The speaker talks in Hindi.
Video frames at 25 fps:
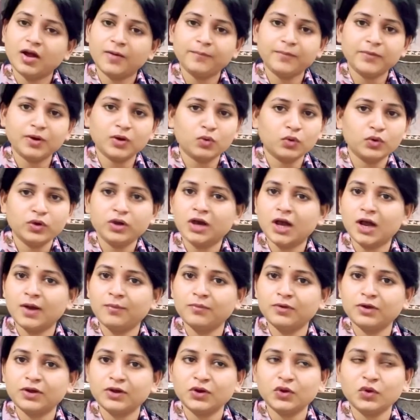अपना कोई
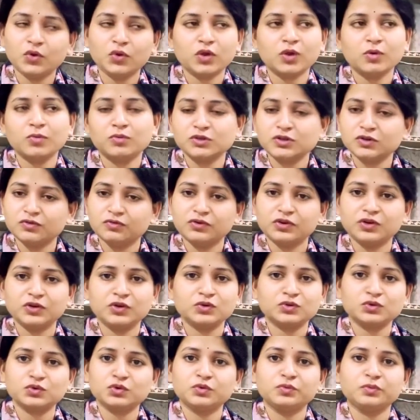काम कर रही हूँ क्योंकि मुझे
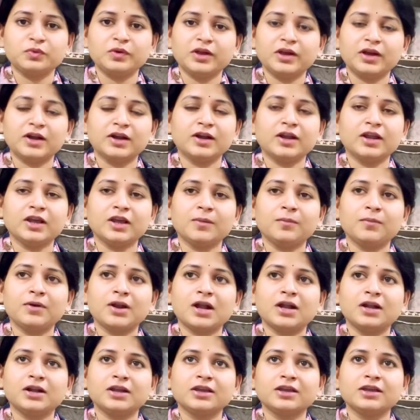वीडियो शूट भी करने हैं
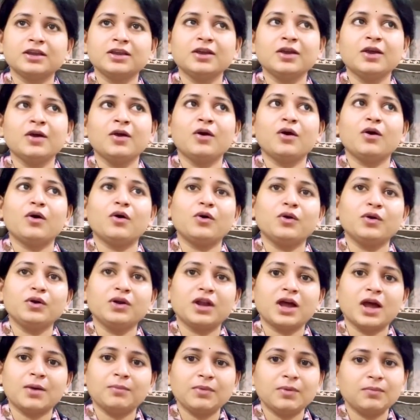ब्रांड के और
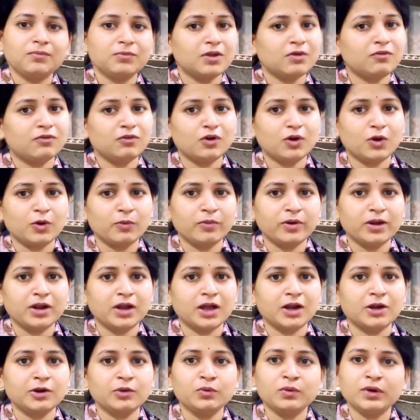ना मैं अपना ब्लॉग
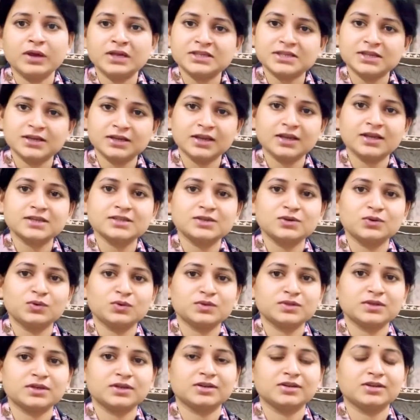बना रही हूँ ऐसा कैसे
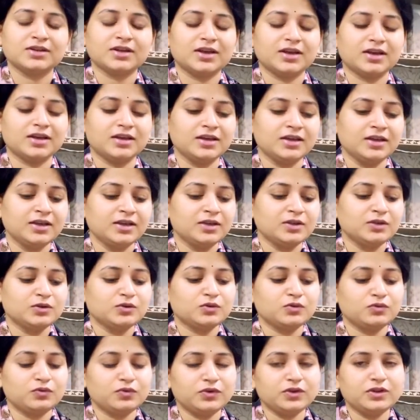हो सकता है
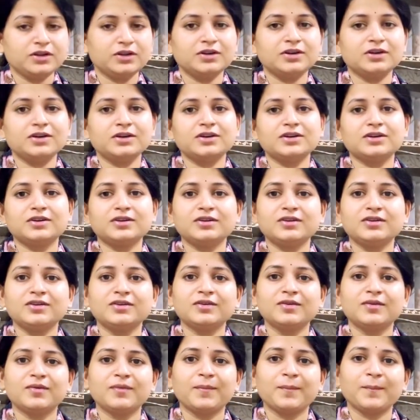तो फिर
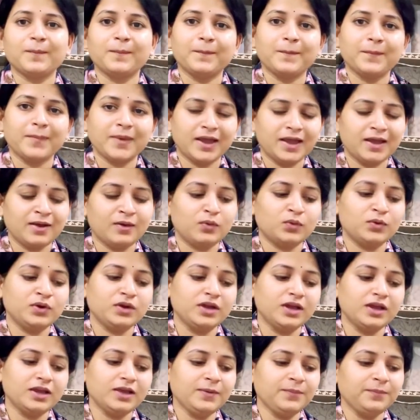मैं उठ
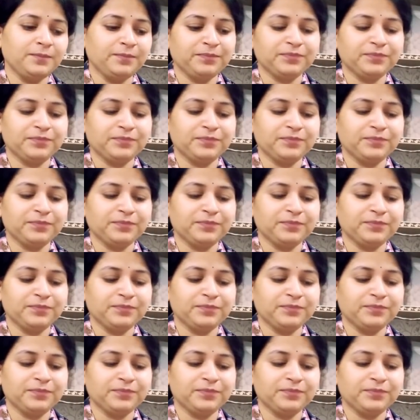गई